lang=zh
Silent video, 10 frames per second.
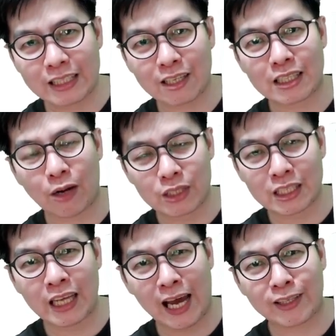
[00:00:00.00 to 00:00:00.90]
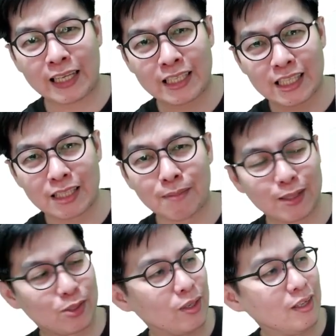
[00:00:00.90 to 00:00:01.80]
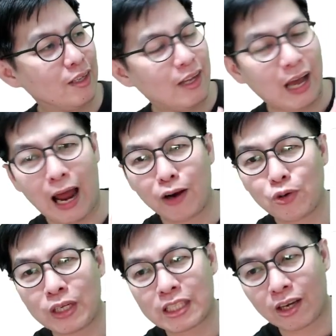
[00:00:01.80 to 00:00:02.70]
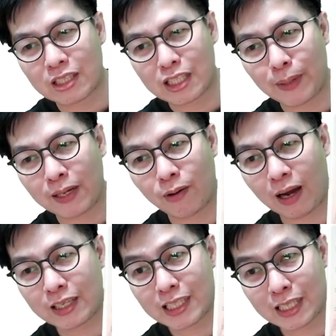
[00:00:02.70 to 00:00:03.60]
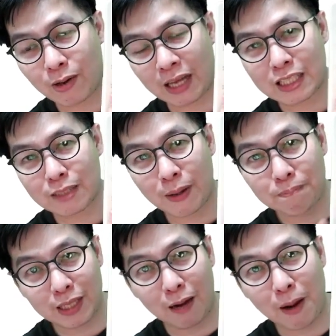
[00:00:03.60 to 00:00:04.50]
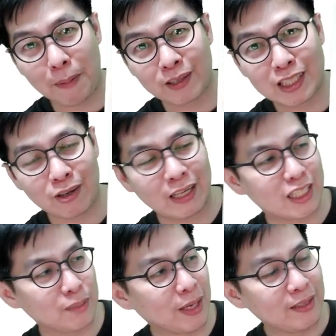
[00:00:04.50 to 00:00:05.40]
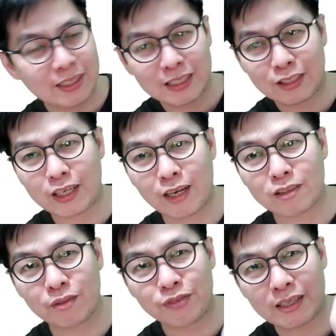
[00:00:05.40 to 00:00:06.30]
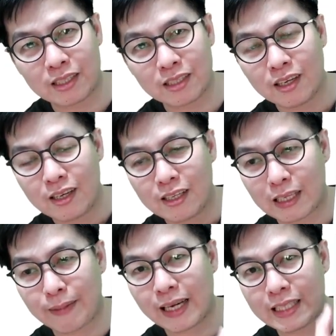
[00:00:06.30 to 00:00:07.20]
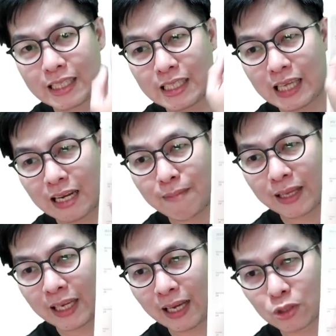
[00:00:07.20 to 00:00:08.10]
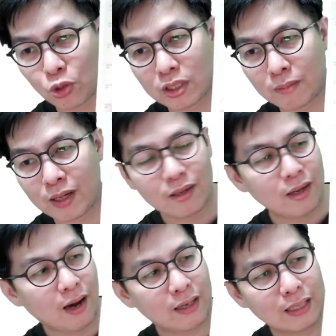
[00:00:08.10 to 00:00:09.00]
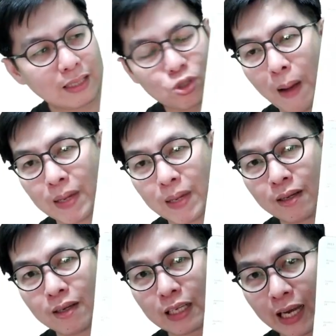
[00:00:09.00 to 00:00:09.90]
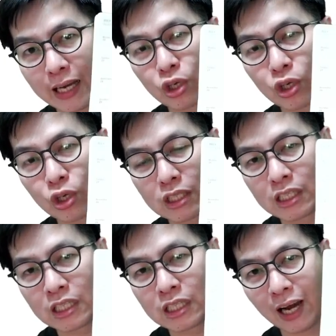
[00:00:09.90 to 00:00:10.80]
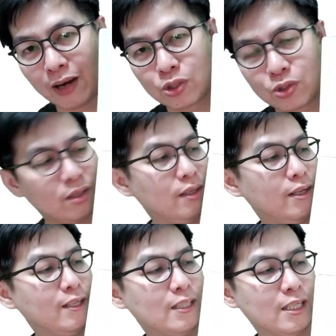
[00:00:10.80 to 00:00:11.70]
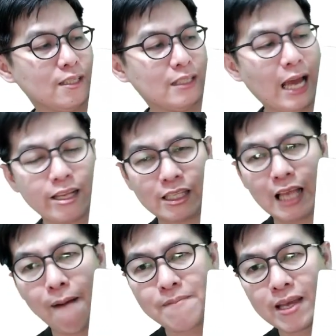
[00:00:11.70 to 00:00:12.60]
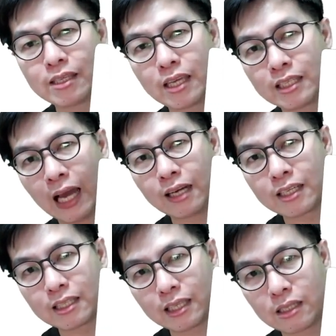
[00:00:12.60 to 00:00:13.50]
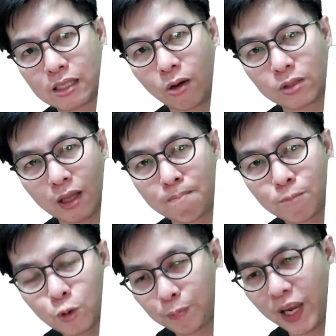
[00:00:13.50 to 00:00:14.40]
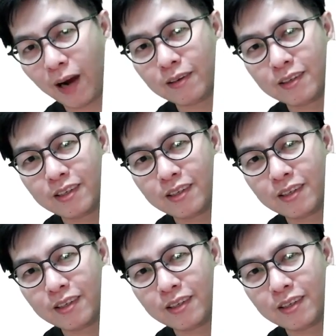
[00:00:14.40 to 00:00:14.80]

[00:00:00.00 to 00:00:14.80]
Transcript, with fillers: 着，就知道我今天还有哪些事没做。啊，如果你是用纸本的话，你喜欢纸本，不知道有没有朋友喜欢纸本，你就可以用这种方式。这边可以记下你每天要做什么。然后左半边呢，你可以做的事情叫做，请在上面写下你这周的目标，